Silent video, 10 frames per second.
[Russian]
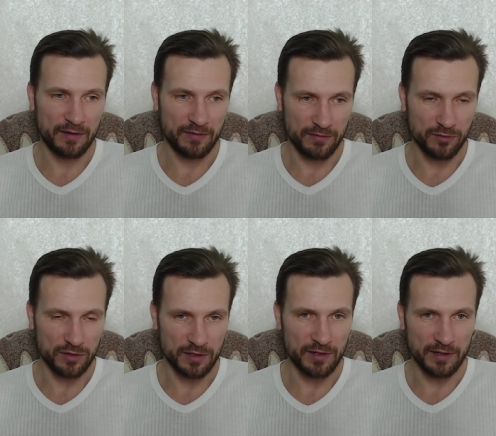вот,
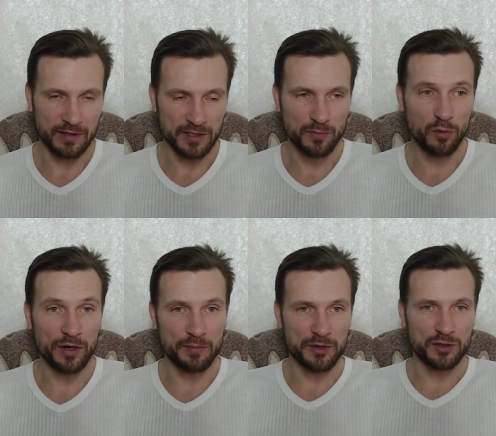э,
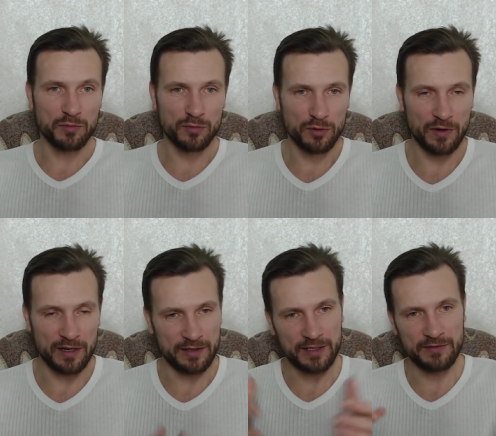споры, причем
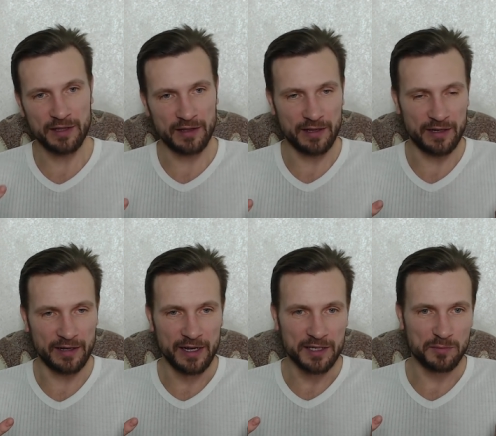буквально действительно
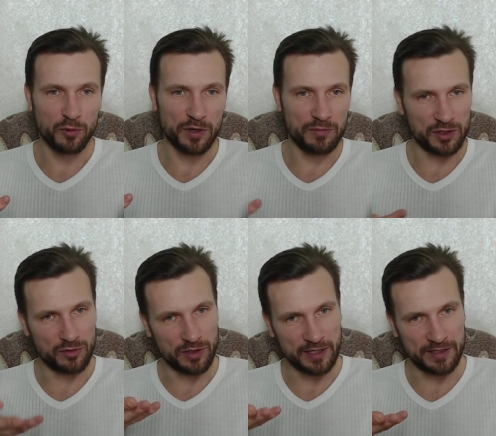споры между
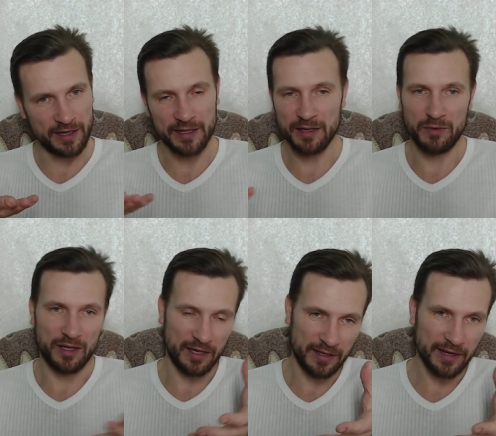христианами
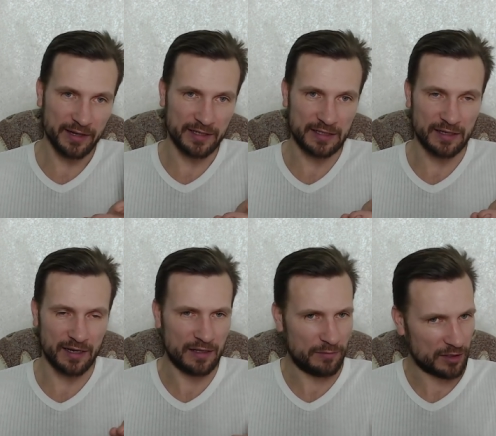и нехристианами,